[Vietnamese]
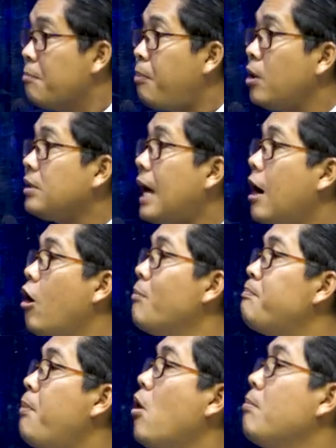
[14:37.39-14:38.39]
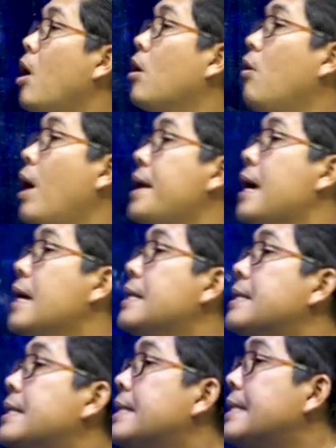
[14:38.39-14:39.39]
còn tại ở bốc bạc con
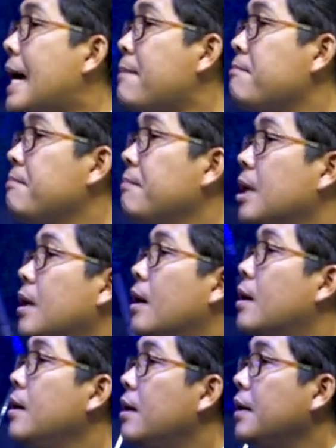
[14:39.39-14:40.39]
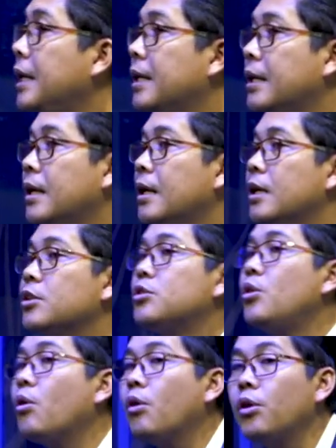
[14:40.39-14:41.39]
chăm riêng đi
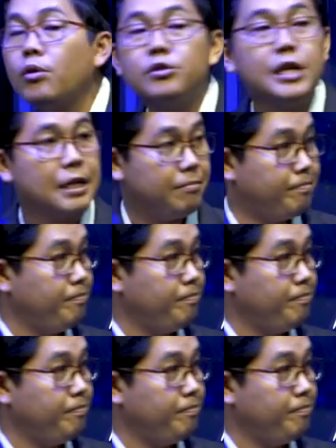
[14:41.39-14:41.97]
tục nong chật